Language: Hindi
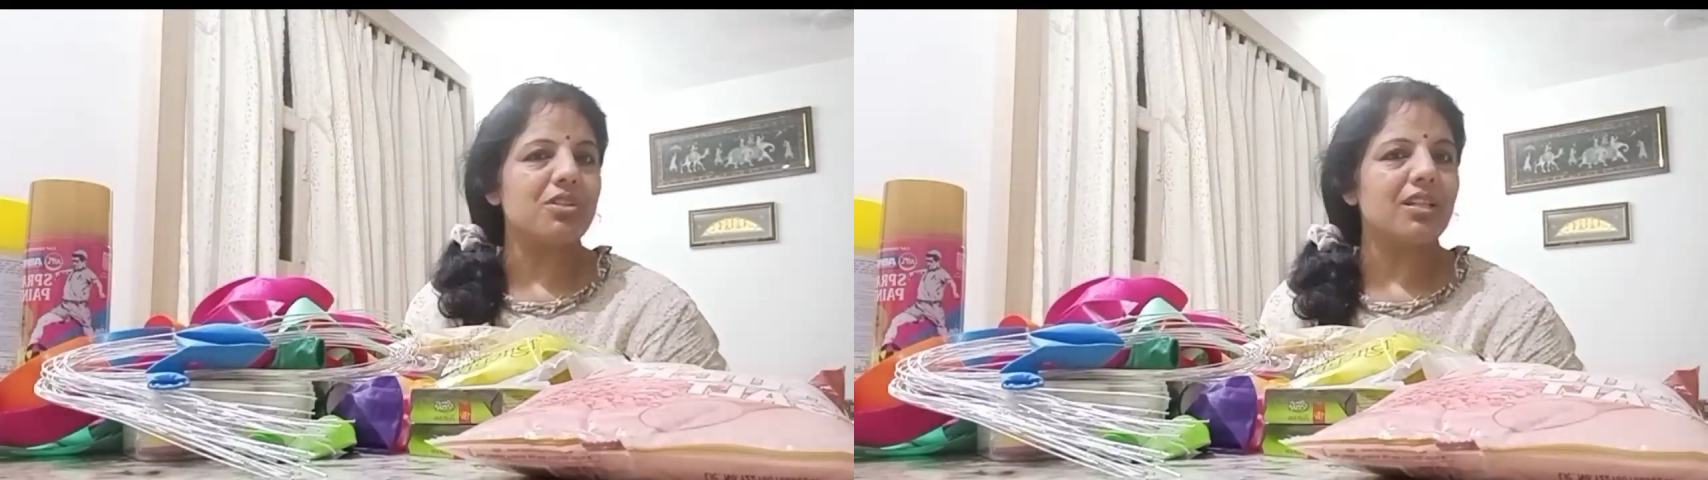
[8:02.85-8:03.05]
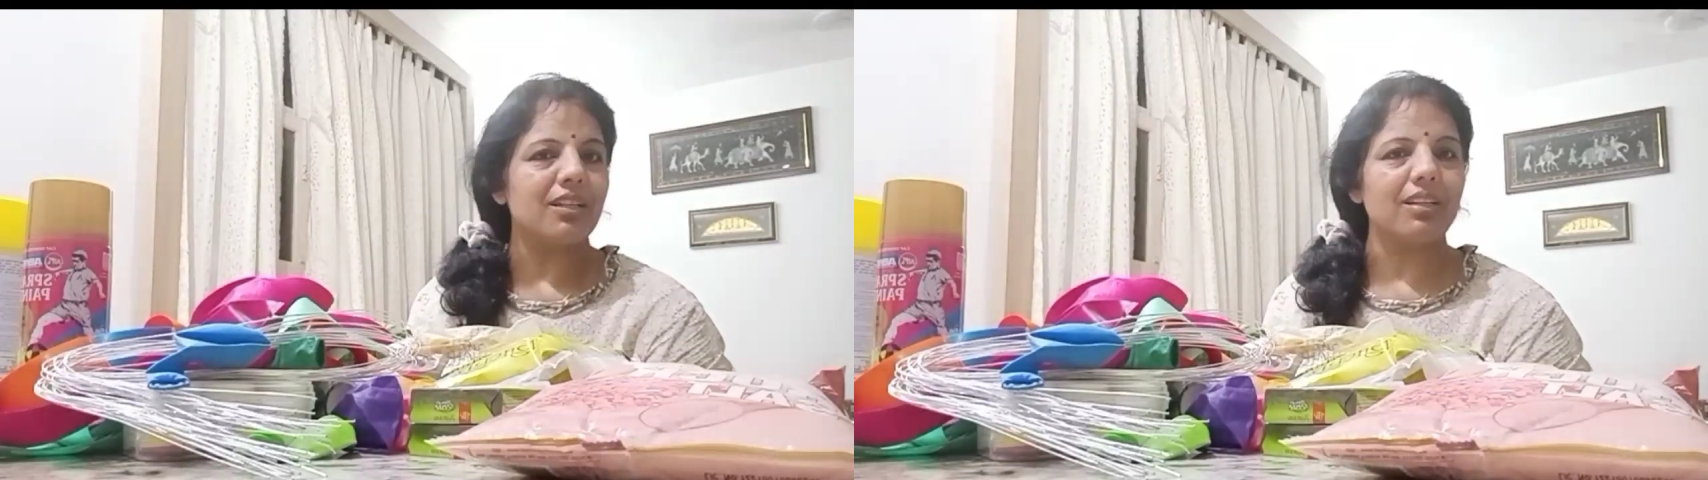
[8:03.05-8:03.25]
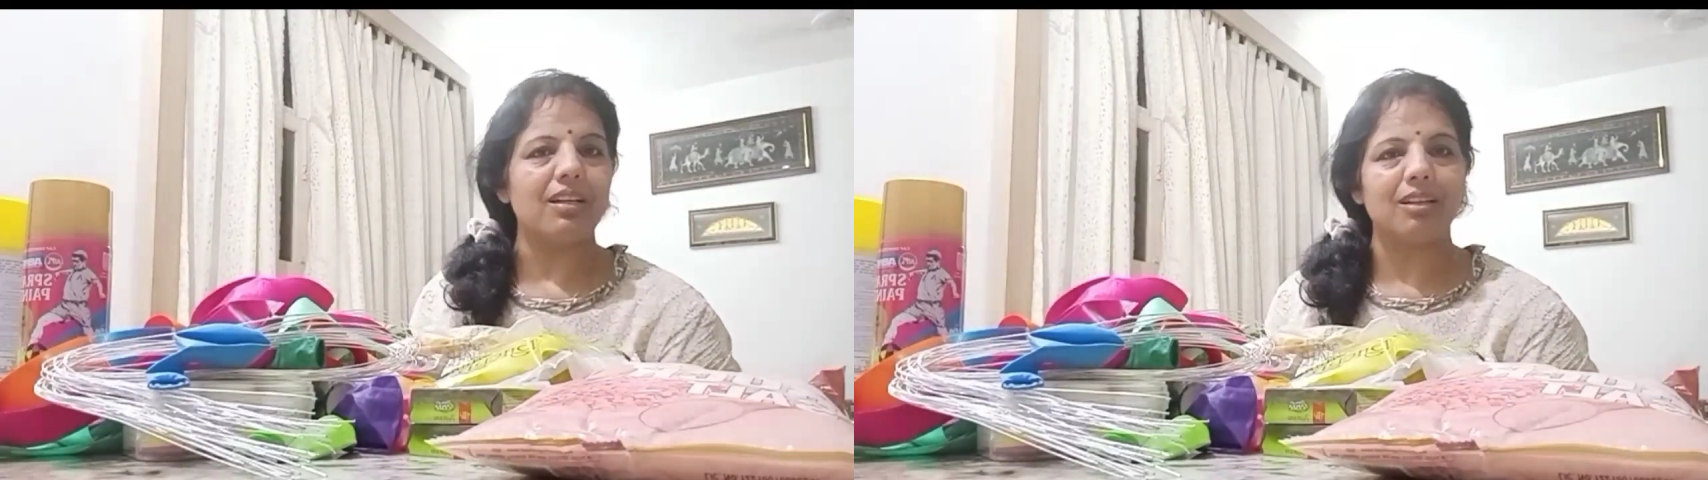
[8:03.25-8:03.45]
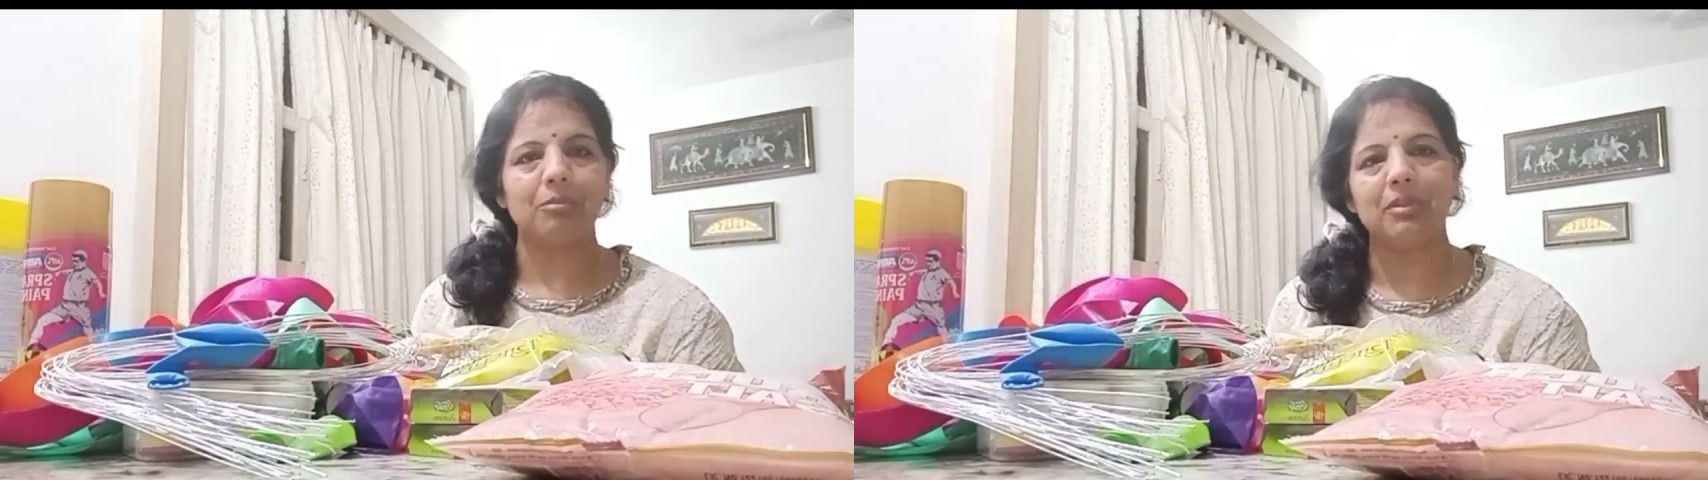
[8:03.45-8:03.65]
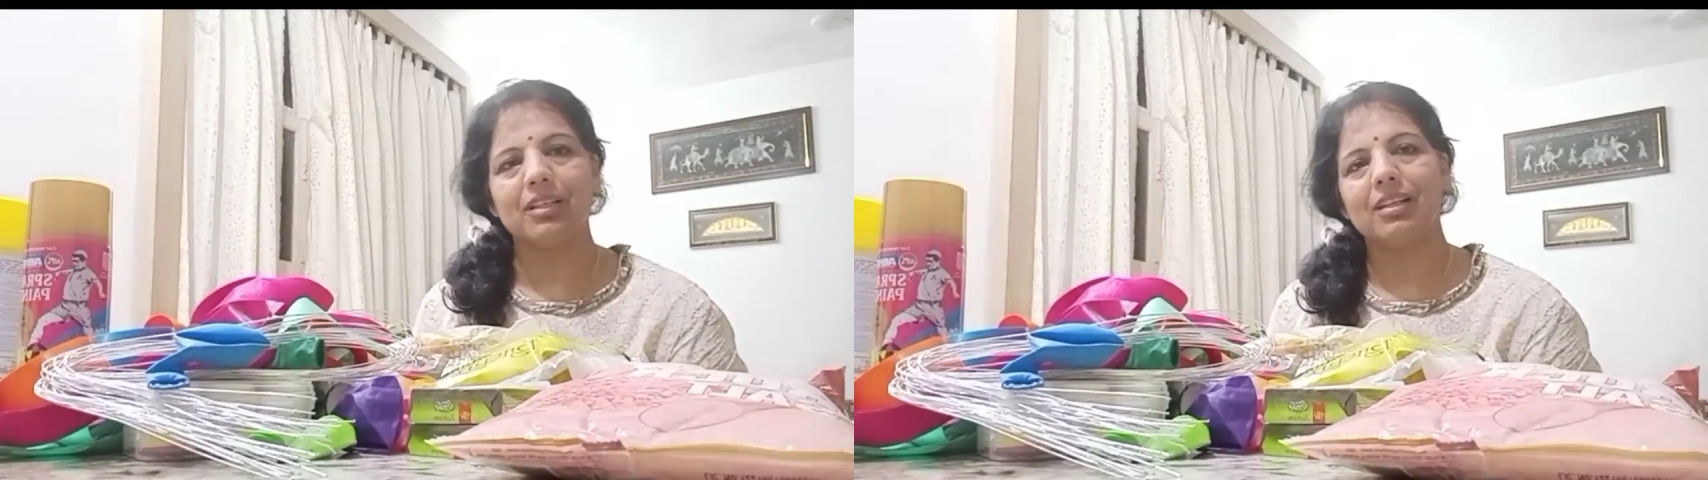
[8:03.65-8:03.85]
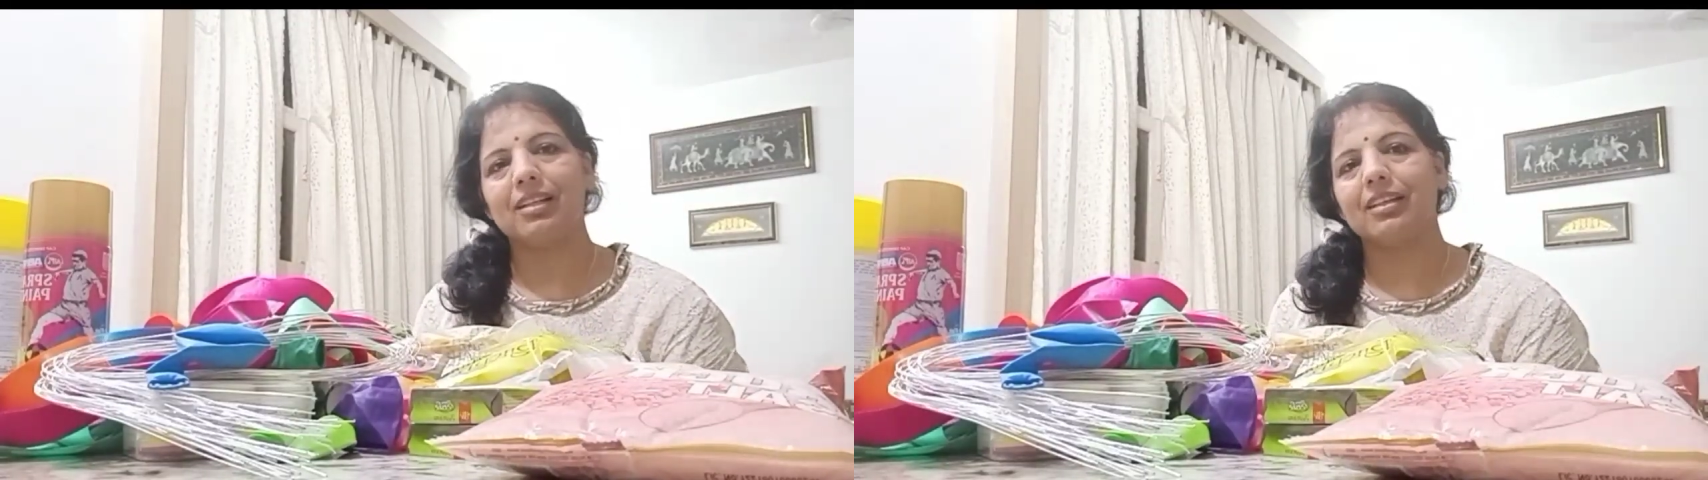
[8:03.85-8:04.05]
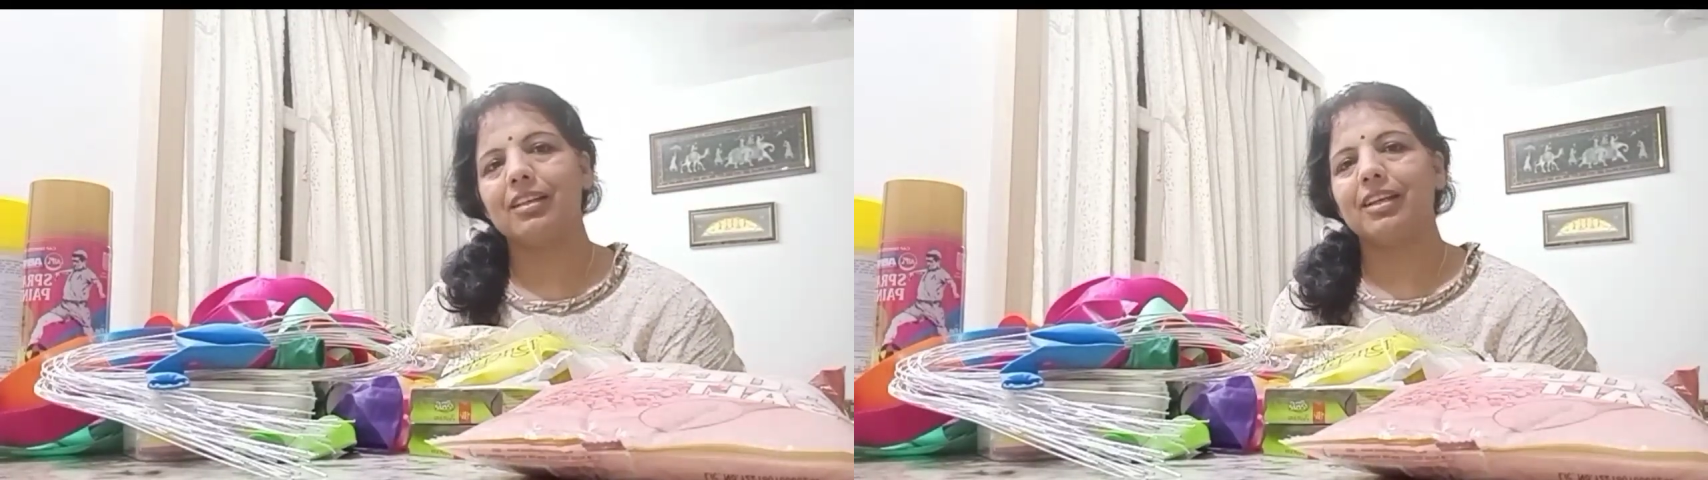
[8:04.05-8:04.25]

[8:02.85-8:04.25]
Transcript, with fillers: सेंधा नमक लेके